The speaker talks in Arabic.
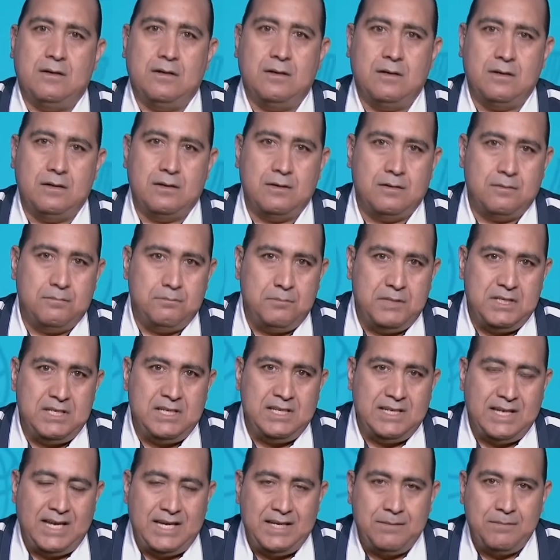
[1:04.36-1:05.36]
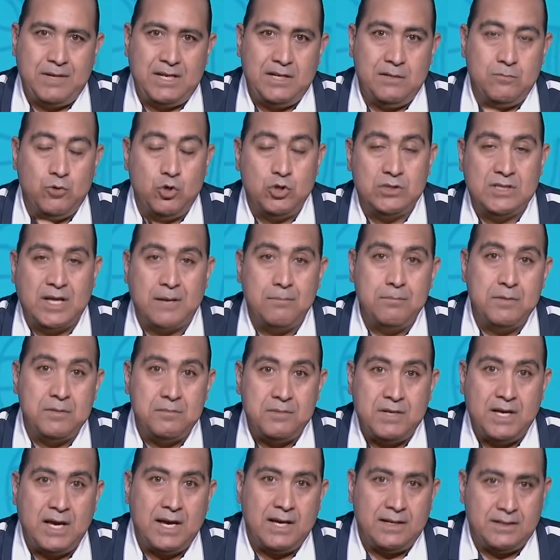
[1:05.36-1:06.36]
آه، من اللعيبه اللي مهتم
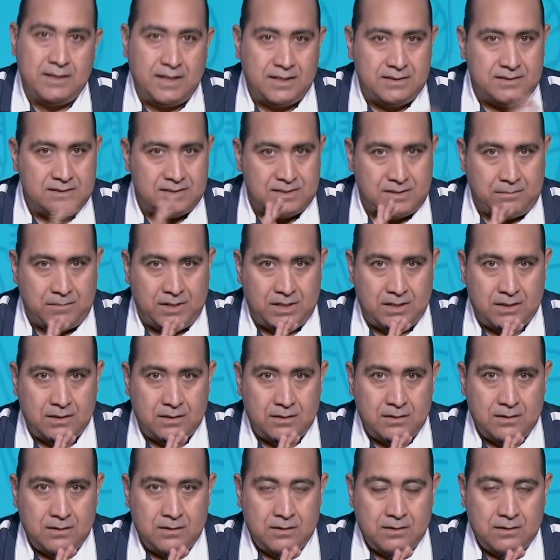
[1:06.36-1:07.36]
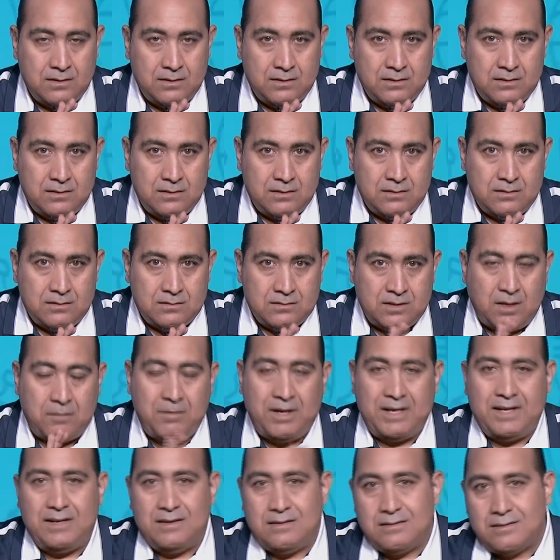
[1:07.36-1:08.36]
بيها نادي الزمالك
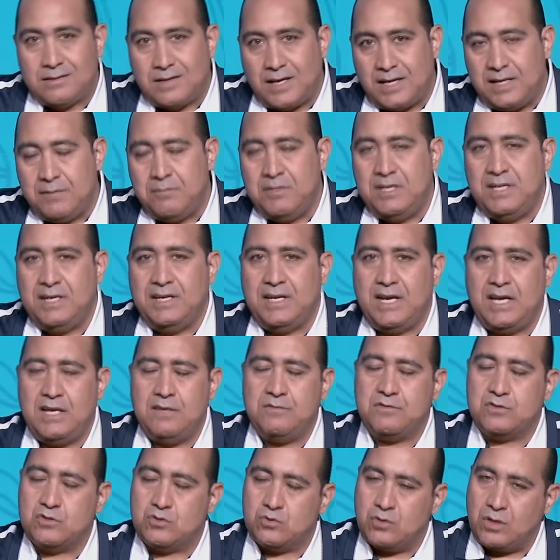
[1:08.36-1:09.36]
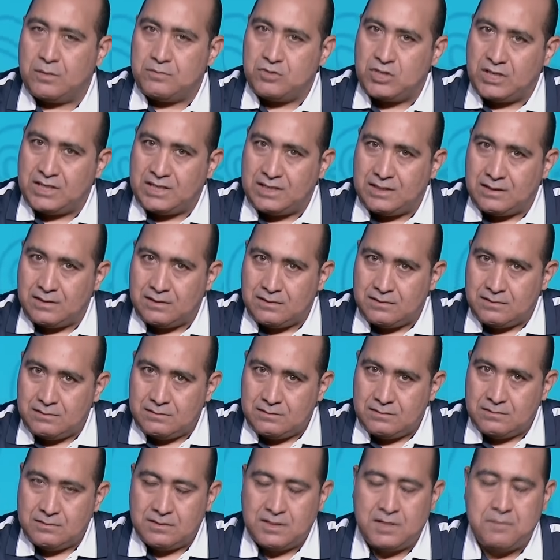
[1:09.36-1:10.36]
طبعا كريم العراقي في الصوره بشكل
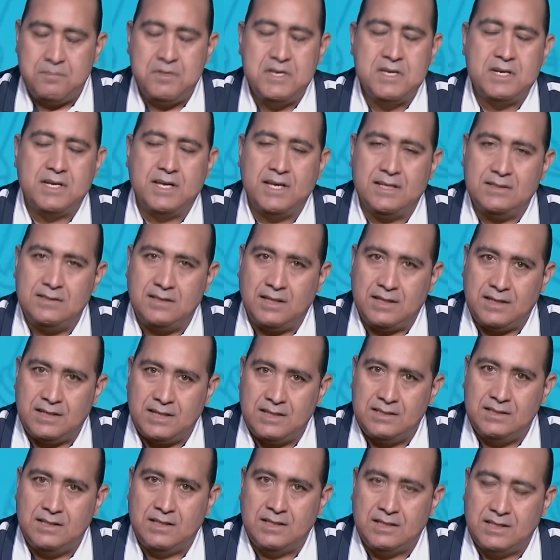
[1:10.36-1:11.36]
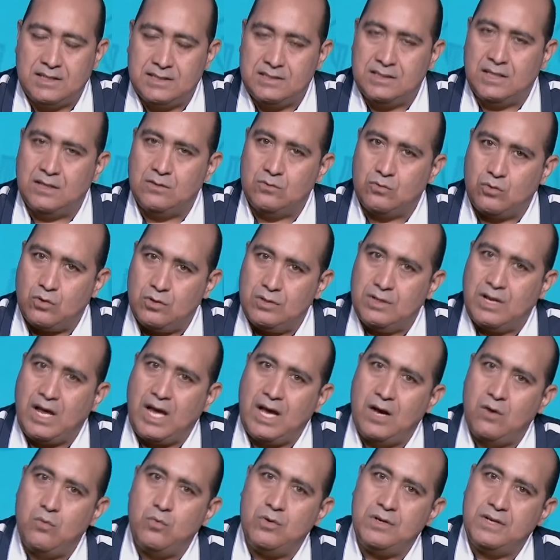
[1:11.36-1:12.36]
كبير جدا جدا جدا وكنا
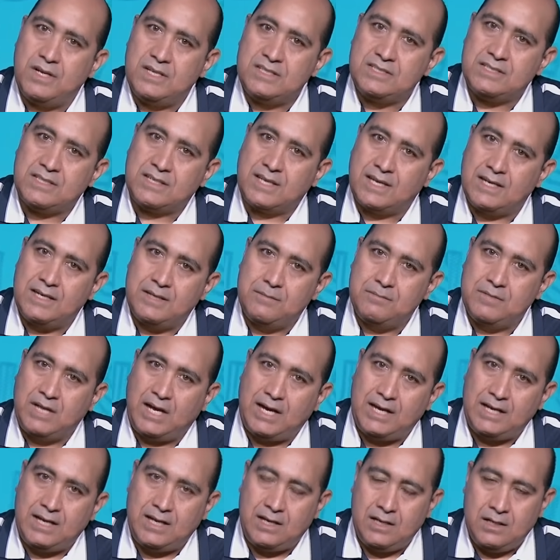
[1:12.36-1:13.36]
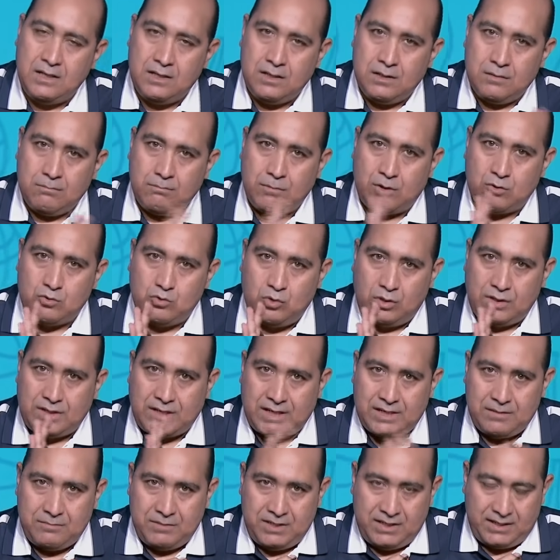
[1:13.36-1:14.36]
اول ناس اتكلمنا على موضوع
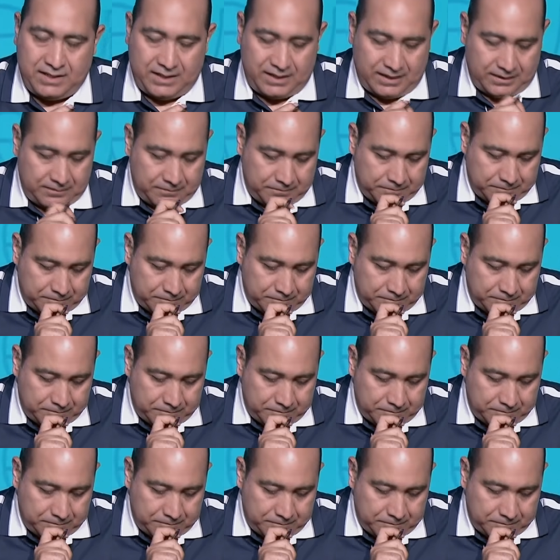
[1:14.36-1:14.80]
كريم العراقي